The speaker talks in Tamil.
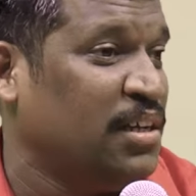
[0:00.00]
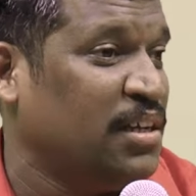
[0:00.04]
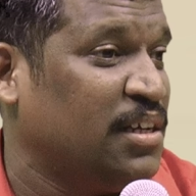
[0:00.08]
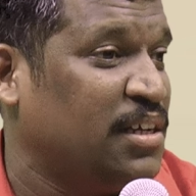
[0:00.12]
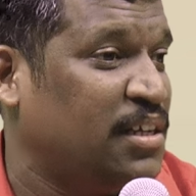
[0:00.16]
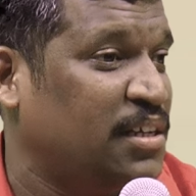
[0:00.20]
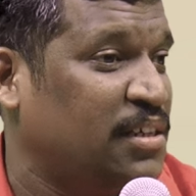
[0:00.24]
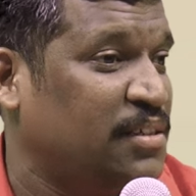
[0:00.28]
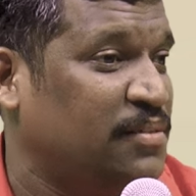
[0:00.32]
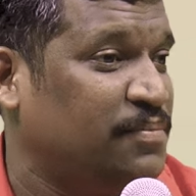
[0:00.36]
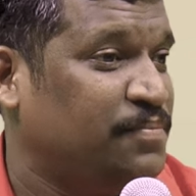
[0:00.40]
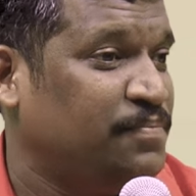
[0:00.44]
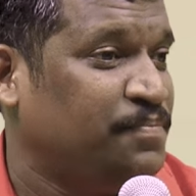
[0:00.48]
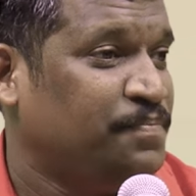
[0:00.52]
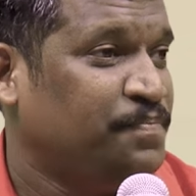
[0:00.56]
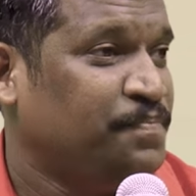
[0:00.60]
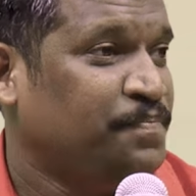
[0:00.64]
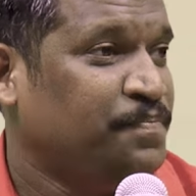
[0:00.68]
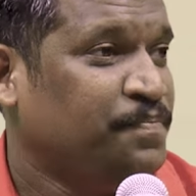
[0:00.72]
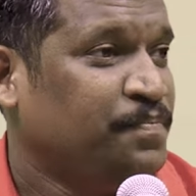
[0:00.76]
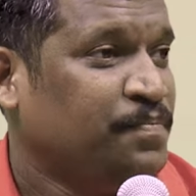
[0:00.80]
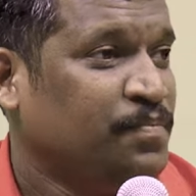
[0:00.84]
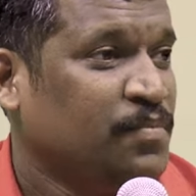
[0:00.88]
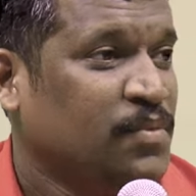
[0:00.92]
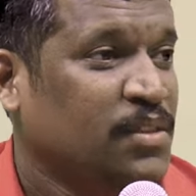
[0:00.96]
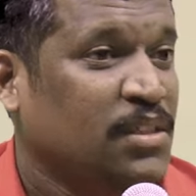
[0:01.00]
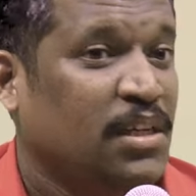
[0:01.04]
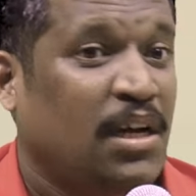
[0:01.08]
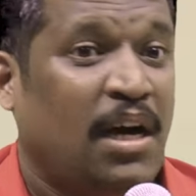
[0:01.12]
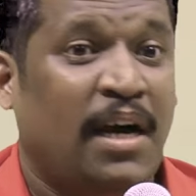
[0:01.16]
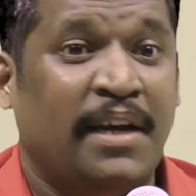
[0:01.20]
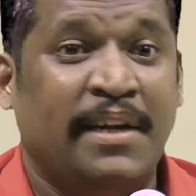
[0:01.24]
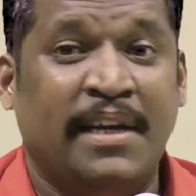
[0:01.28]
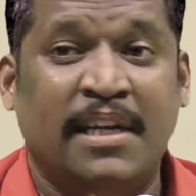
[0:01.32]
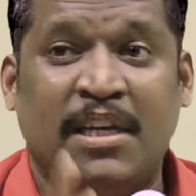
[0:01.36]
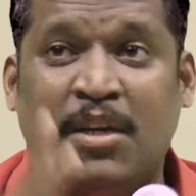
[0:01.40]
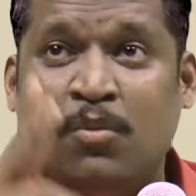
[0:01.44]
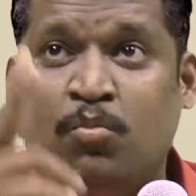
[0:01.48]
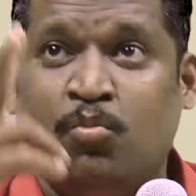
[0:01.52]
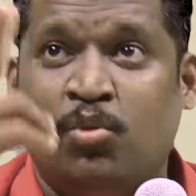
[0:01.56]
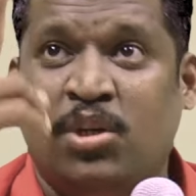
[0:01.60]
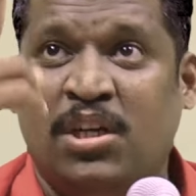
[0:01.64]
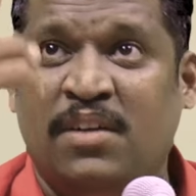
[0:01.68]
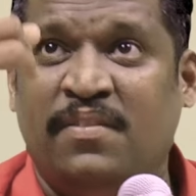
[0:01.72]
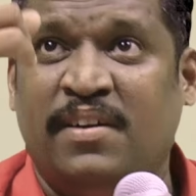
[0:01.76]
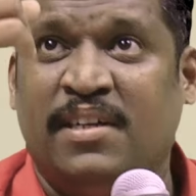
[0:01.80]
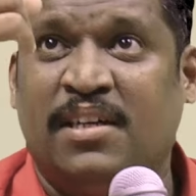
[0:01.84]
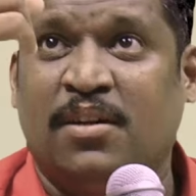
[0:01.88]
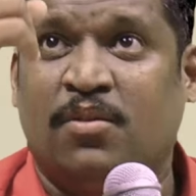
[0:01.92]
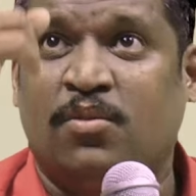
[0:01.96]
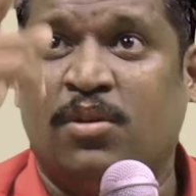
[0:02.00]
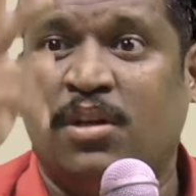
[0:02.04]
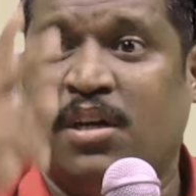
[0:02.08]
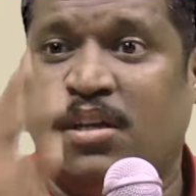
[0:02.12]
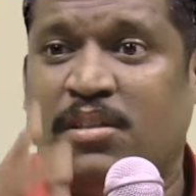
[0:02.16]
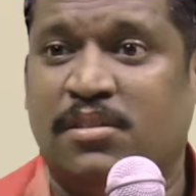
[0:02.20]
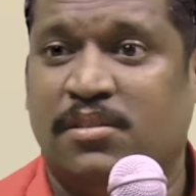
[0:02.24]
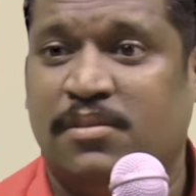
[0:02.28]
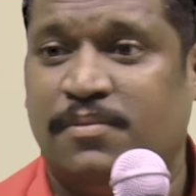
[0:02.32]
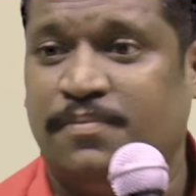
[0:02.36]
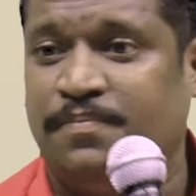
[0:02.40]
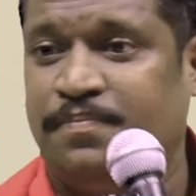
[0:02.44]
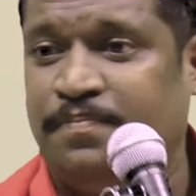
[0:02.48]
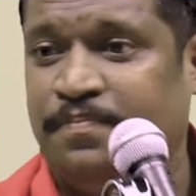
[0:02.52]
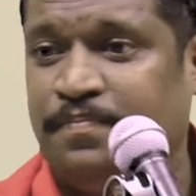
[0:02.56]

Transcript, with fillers: அன்னைக்கு அன்னைக்கு முடி வெட்டக்கூடாது